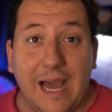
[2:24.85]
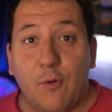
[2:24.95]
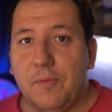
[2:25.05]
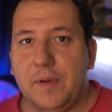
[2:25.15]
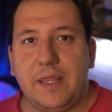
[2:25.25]
aunque
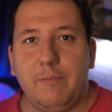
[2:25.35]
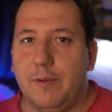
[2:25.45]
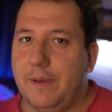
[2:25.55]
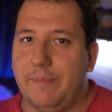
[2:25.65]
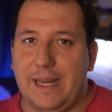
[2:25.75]
al principio
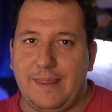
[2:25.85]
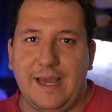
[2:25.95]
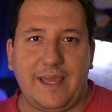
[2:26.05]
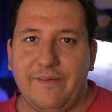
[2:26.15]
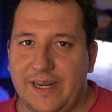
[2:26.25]
me parecía
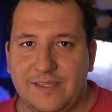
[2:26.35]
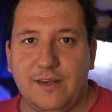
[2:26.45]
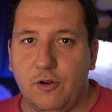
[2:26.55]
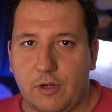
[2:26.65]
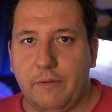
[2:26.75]
que iban a ser
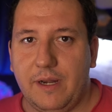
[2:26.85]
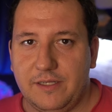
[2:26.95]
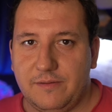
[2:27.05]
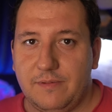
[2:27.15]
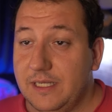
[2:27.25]

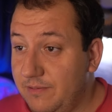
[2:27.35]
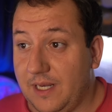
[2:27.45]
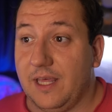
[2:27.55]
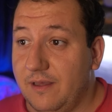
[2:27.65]
horribles. Es verdad.